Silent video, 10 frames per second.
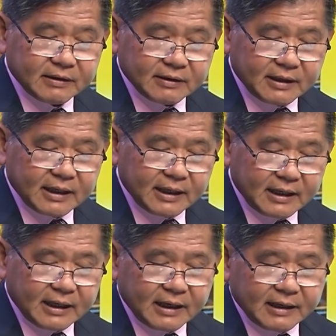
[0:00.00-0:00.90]
gọi
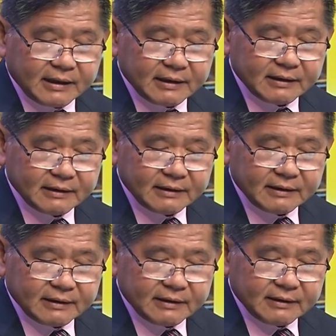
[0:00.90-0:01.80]
là
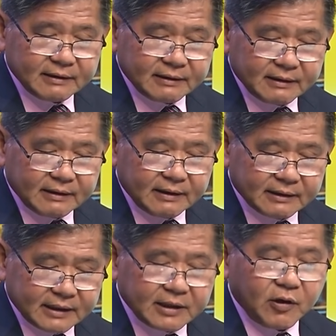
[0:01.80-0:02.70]

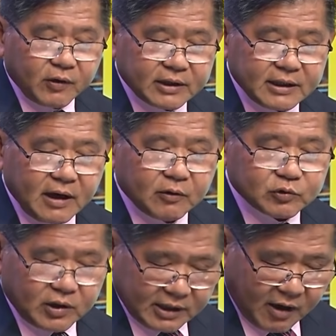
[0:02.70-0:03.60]
uh, thay đổi khí hậu
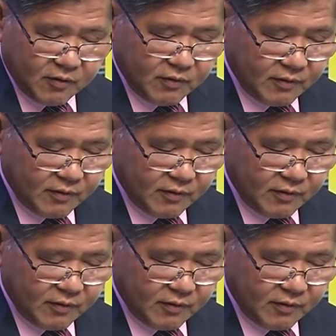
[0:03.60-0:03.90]
toàn cầu